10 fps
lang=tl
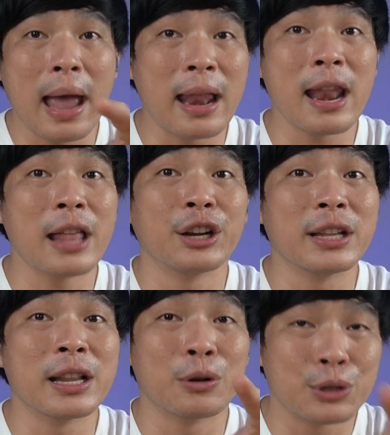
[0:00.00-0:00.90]
And another
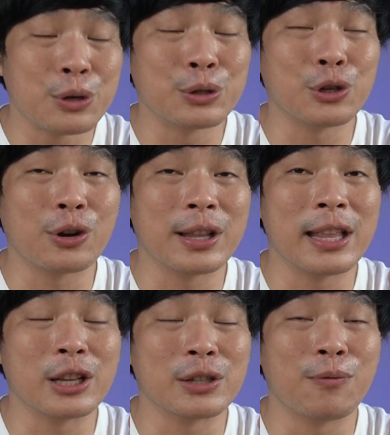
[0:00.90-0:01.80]
thing na gustong gusto ko rin
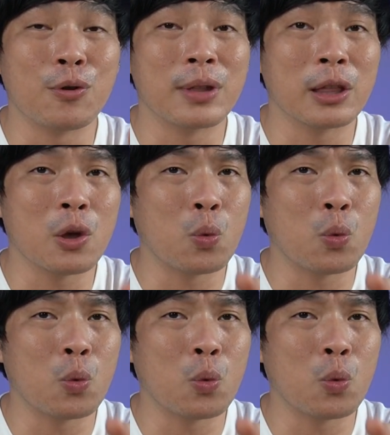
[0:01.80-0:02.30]
dito sa phone nito,